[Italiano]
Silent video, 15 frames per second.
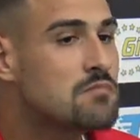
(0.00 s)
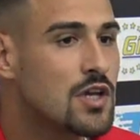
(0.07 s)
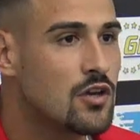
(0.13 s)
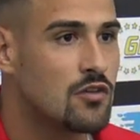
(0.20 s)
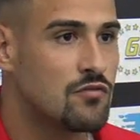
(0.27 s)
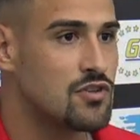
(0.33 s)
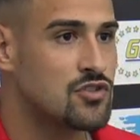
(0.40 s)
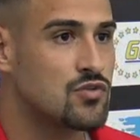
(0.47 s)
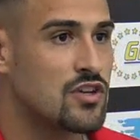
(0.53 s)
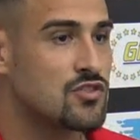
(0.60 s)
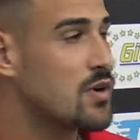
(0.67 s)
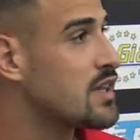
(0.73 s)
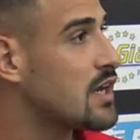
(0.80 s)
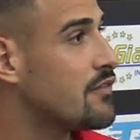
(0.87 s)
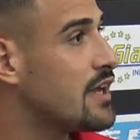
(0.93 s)
io ho visto una
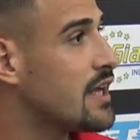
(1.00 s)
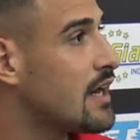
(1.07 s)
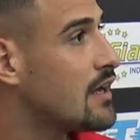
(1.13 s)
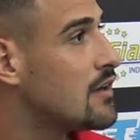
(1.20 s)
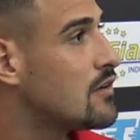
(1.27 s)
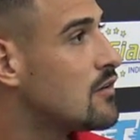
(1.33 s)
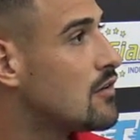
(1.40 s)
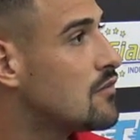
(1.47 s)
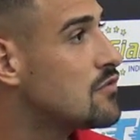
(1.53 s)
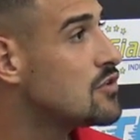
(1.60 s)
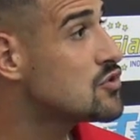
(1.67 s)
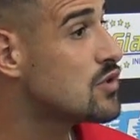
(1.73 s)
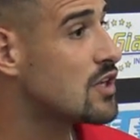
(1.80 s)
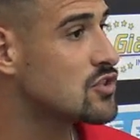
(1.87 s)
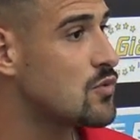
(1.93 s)
squadra vera, ho
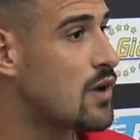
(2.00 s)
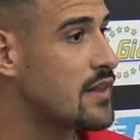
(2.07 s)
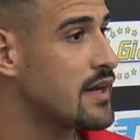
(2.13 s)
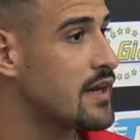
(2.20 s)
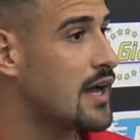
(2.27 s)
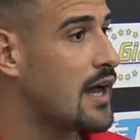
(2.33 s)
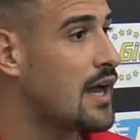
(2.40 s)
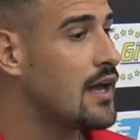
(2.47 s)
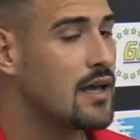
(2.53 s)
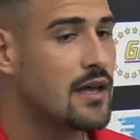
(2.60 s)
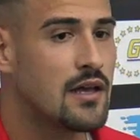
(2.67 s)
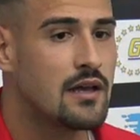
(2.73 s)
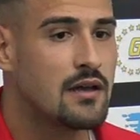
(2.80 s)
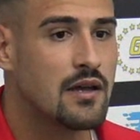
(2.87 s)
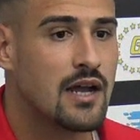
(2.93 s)
visto una squadra
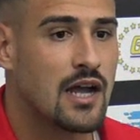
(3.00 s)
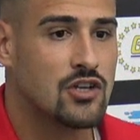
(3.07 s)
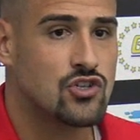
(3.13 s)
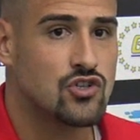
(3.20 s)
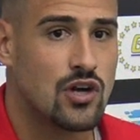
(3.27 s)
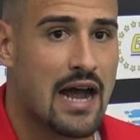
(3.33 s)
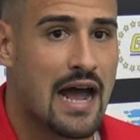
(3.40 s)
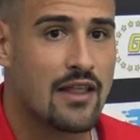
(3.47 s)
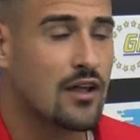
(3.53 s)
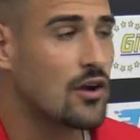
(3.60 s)
che ha giocato,